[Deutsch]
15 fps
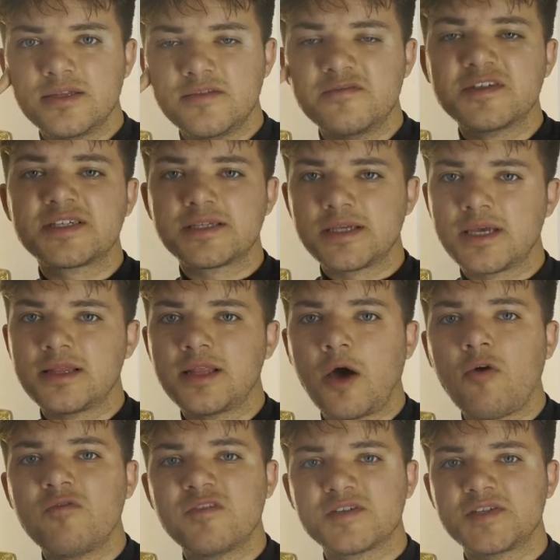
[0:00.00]
die wissen
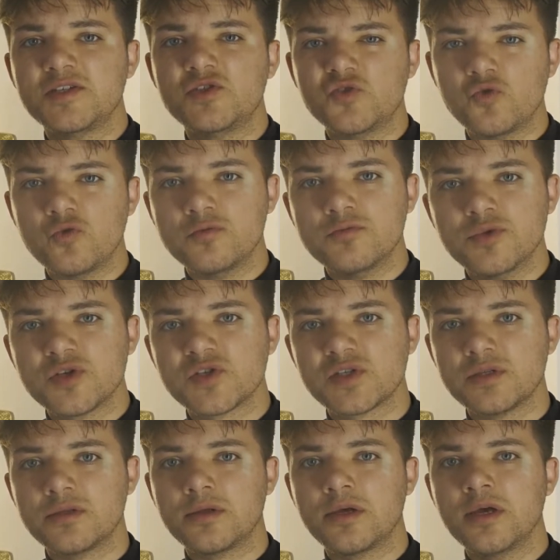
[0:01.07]
genau, was sie tun
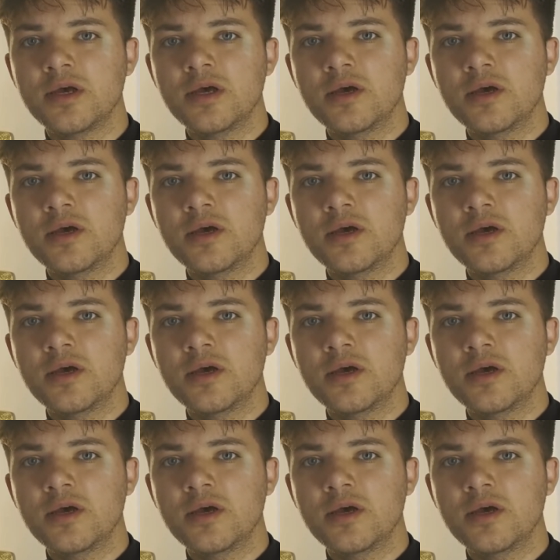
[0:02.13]
müssen,